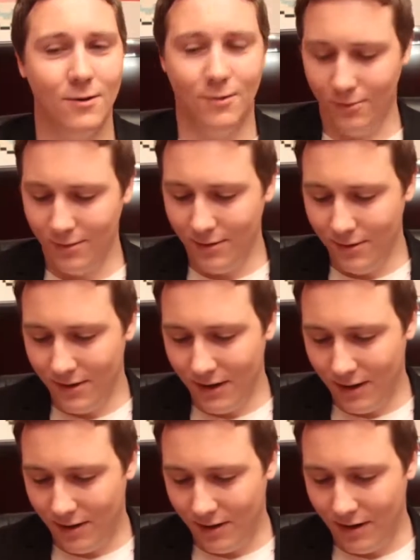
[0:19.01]
Und
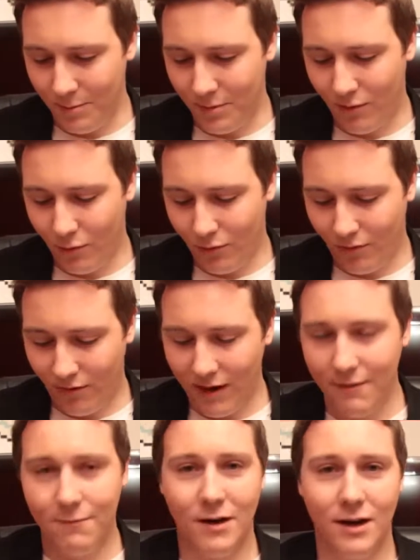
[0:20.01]
ja, er hat mir so
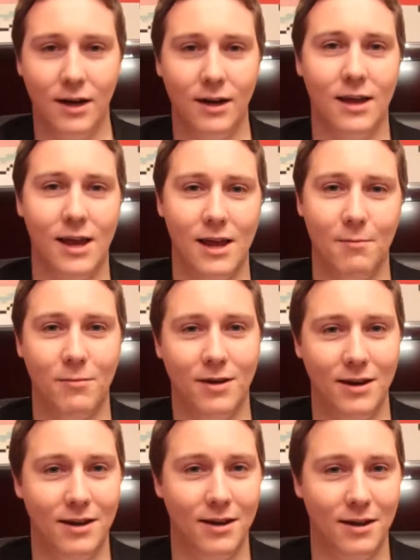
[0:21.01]
10 Fragen gegeben,
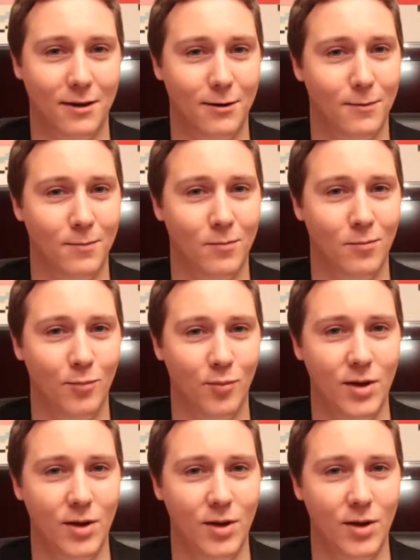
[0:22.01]
die ich ähm,